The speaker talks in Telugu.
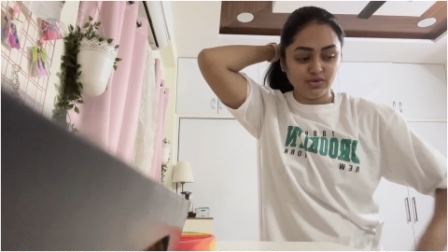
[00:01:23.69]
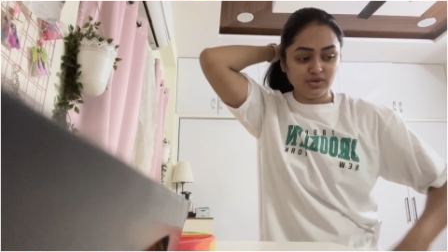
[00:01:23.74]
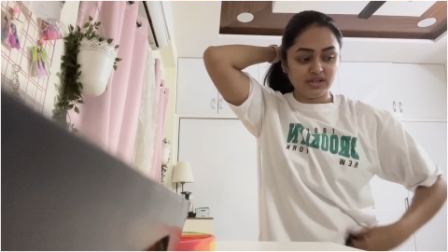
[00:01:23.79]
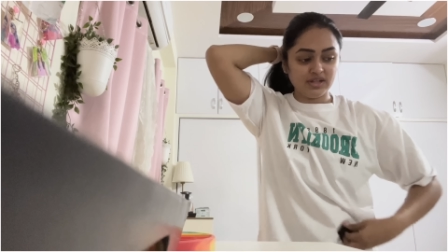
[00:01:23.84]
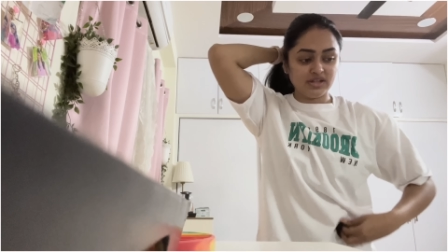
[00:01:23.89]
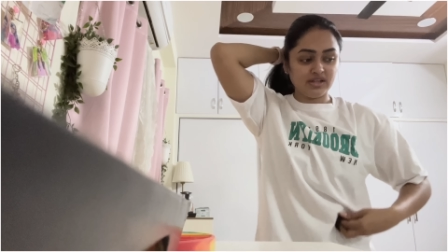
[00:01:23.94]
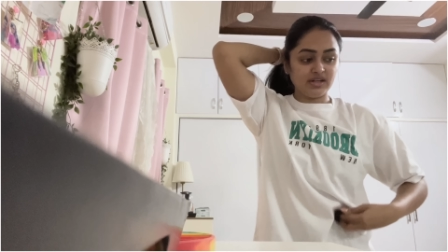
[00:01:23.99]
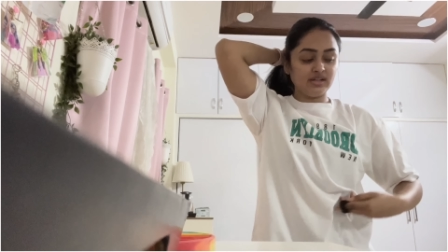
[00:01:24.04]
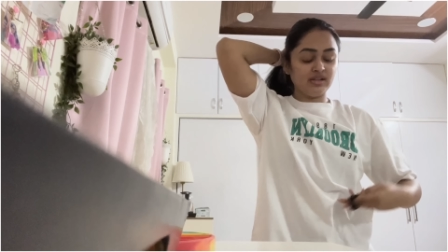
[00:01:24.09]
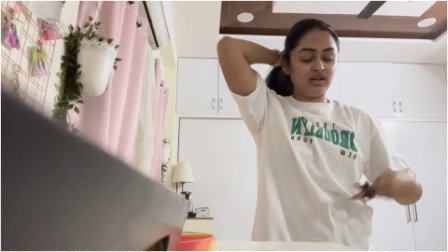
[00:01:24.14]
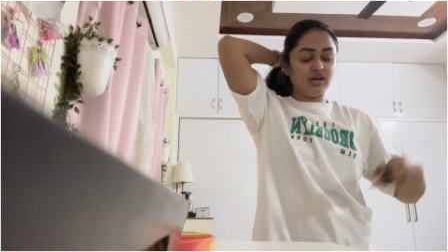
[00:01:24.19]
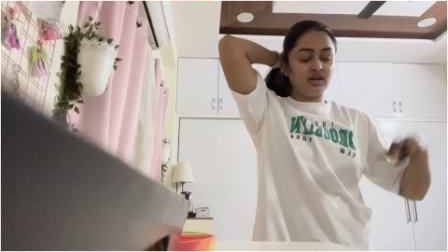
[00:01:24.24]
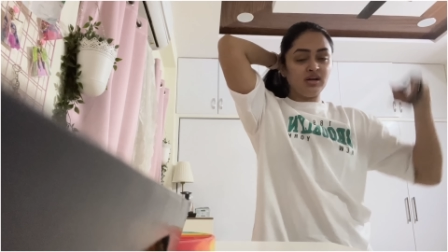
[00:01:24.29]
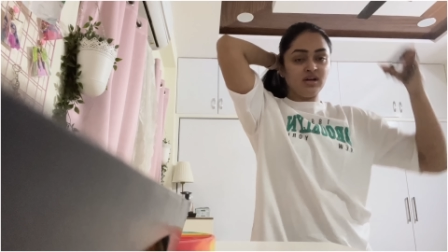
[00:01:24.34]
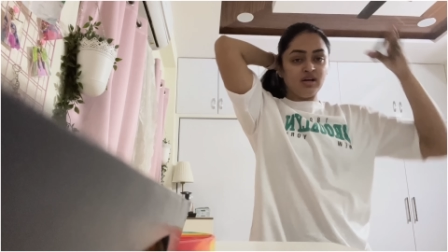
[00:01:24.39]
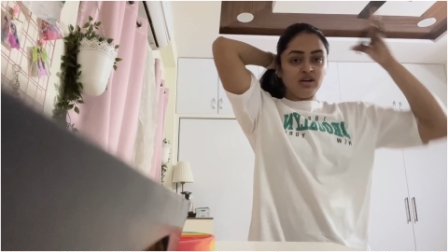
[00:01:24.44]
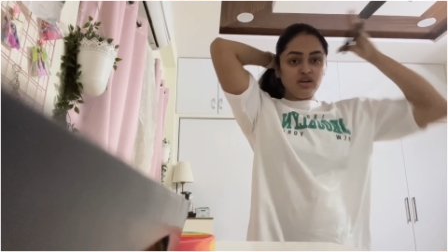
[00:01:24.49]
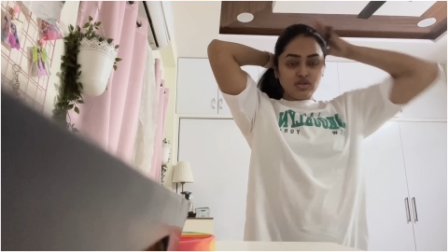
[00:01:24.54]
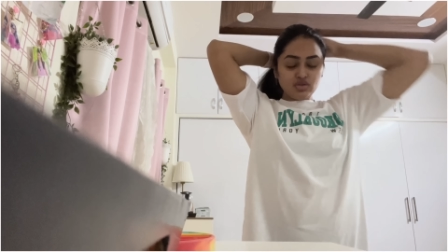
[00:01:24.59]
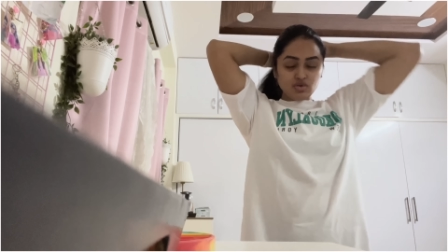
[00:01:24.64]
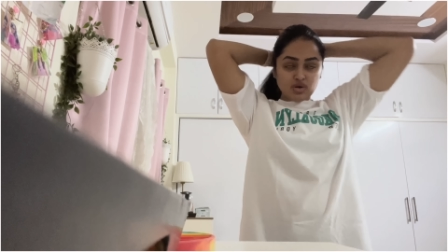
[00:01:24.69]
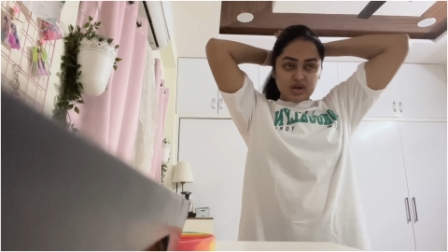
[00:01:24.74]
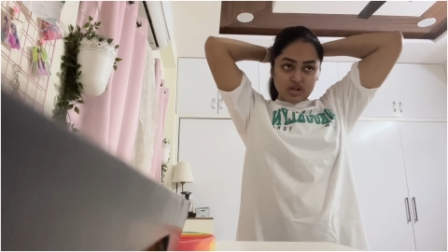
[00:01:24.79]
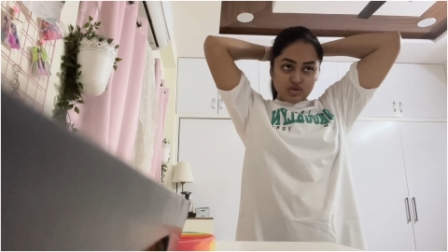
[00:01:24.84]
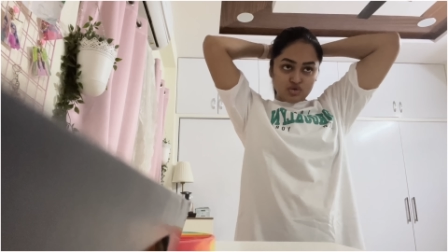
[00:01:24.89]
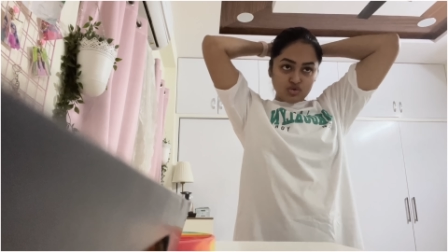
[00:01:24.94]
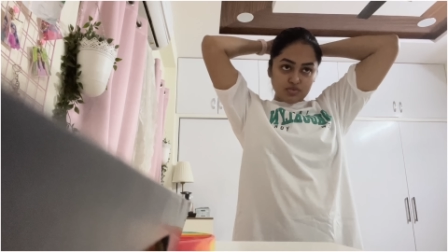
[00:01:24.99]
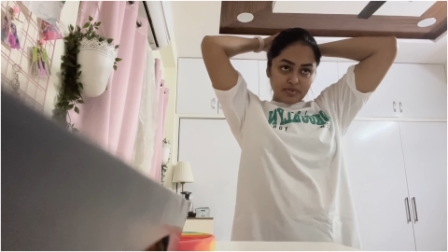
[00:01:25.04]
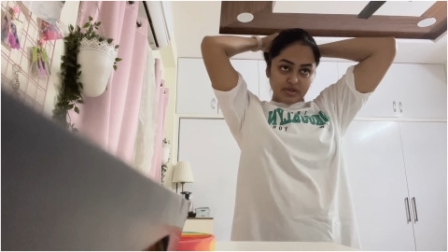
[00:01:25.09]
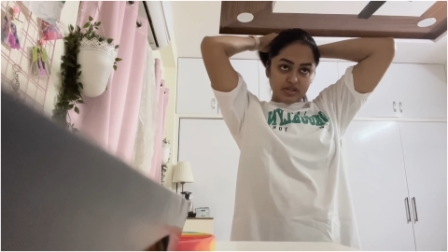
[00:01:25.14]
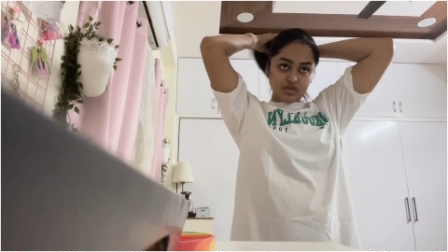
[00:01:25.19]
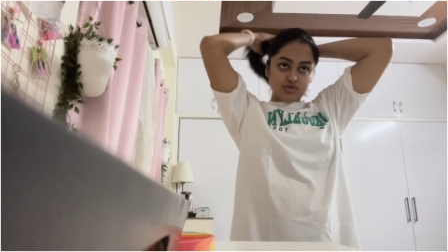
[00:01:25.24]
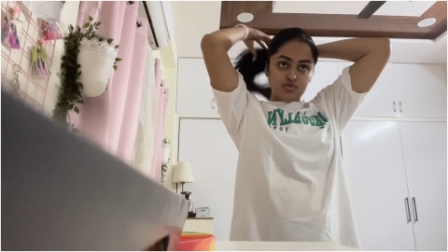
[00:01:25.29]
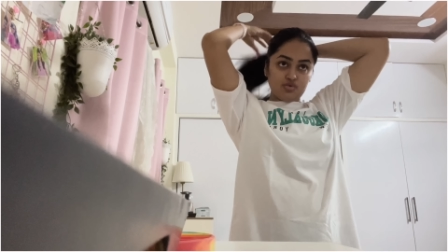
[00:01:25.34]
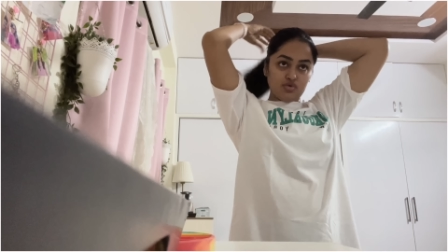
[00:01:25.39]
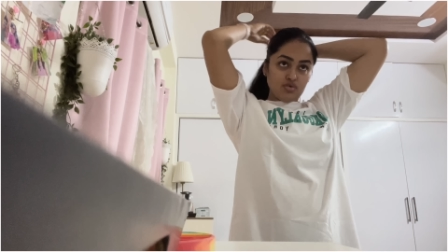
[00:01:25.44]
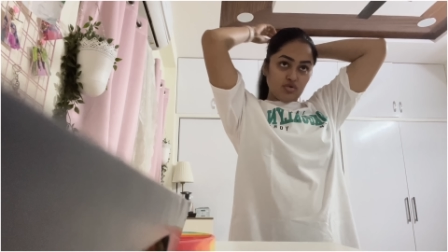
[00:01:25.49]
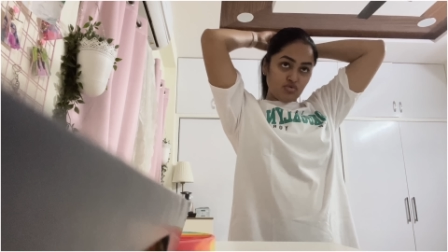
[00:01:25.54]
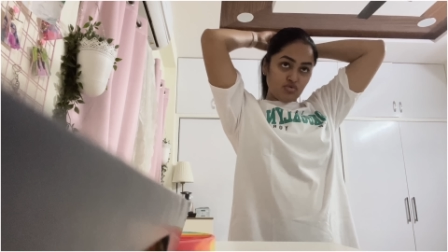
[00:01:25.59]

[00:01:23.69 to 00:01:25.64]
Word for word: ఉంటారు కదా సో అలా చూపిస్తూ కూడా